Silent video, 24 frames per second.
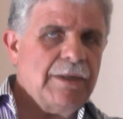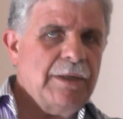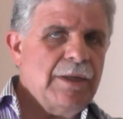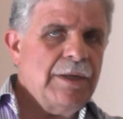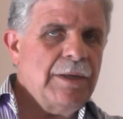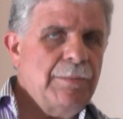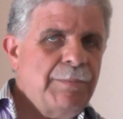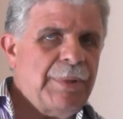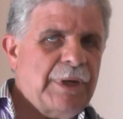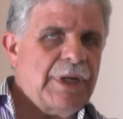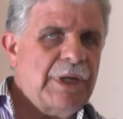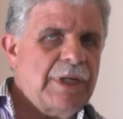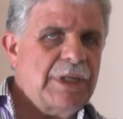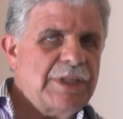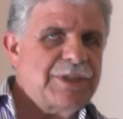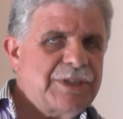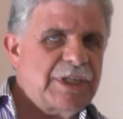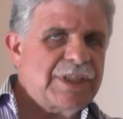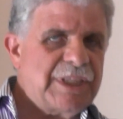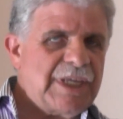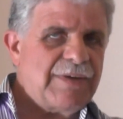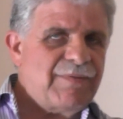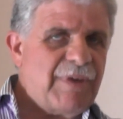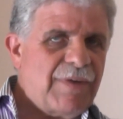per
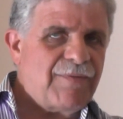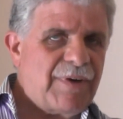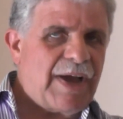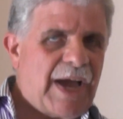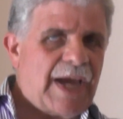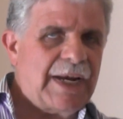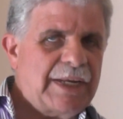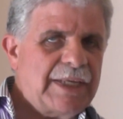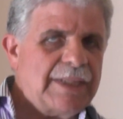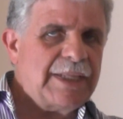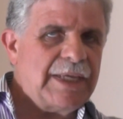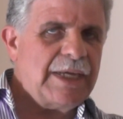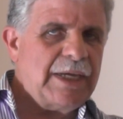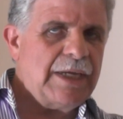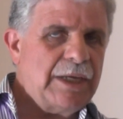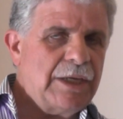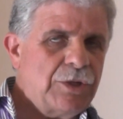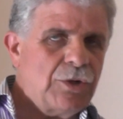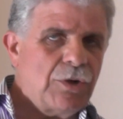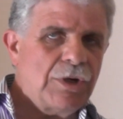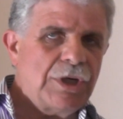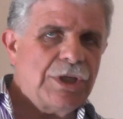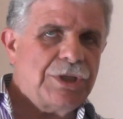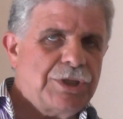iniziative valide,
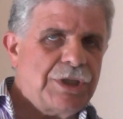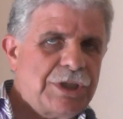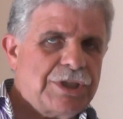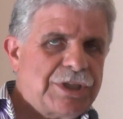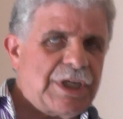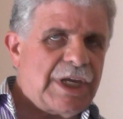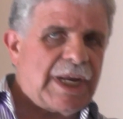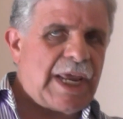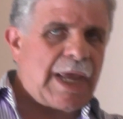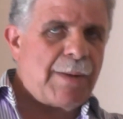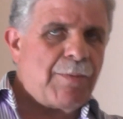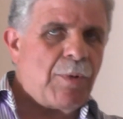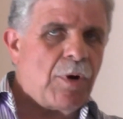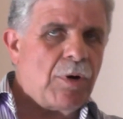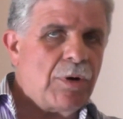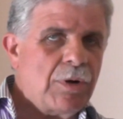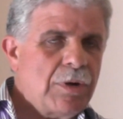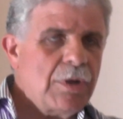noi ci saremo